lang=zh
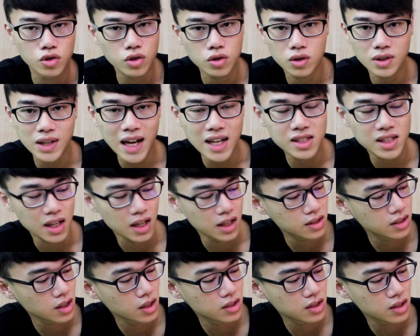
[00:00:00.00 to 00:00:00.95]
取弹夹
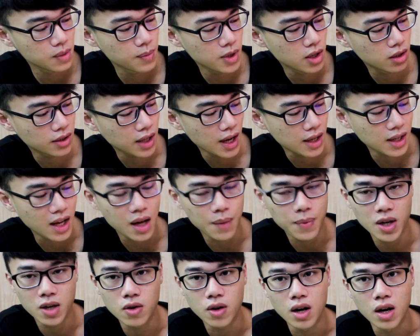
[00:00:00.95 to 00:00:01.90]
的设计没有太大
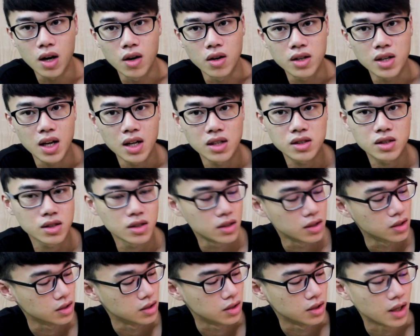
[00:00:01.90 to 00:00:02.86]
变化，一样是
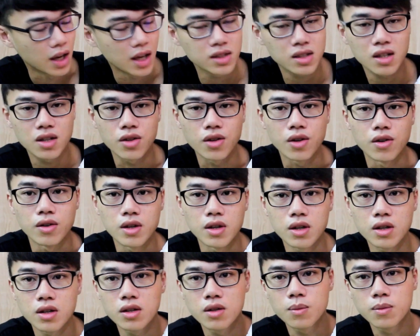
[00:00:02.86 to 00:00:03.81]
你按这个钮呢，
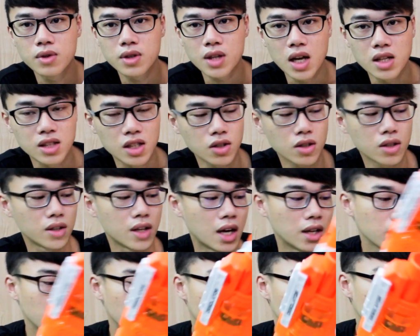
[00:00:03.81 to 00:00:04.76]
弹夹就可以
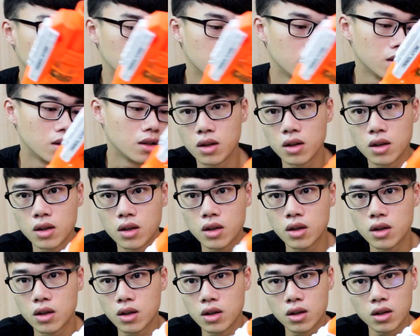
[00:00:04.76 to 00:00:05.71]
拿掉了。
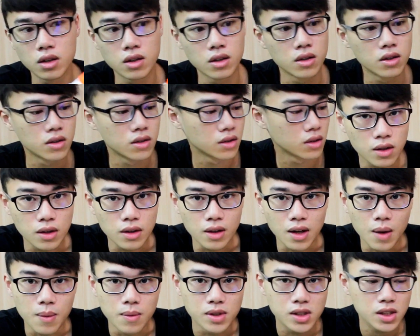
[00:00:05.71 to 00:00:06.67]

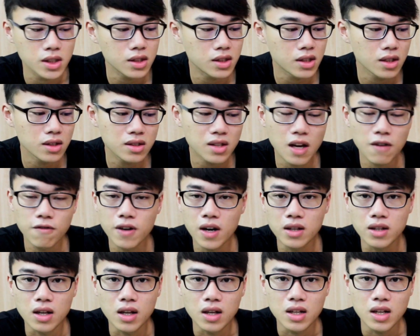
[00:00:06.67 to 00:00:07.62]
那我们机身上
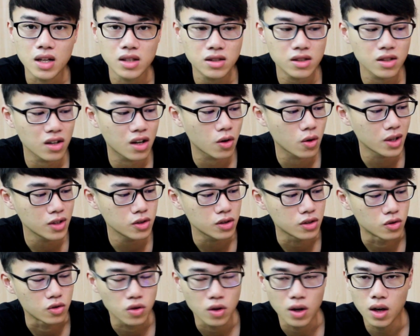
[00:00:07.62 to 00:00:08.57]
方呢，一样是有个观
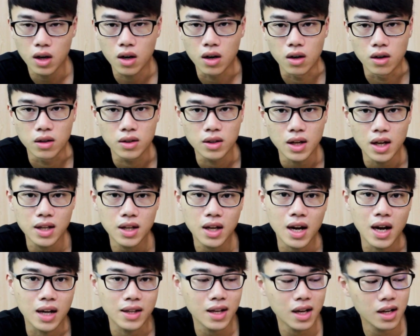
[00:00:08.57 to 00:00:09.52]
景窗哦。那你
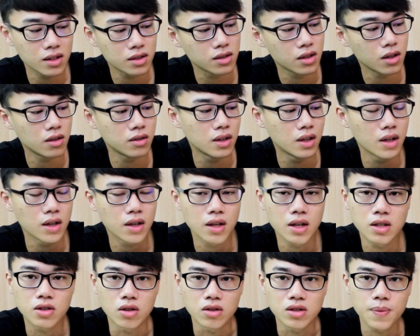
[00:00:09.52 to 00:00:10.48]
卡弹的时候呢，
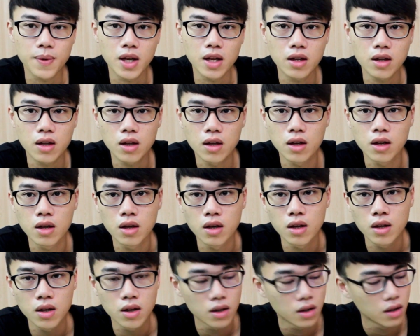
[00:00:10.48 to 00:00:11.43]
可以从这边
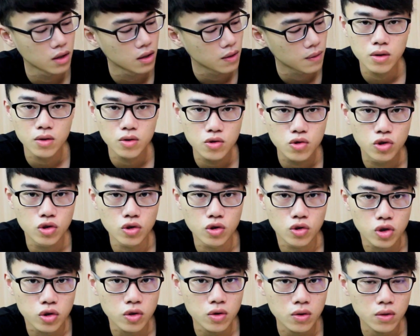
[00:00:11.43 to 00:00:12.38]

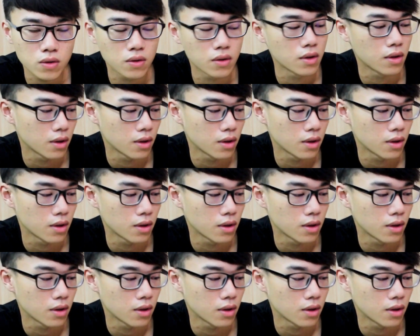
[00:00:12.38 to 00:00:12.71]
取出。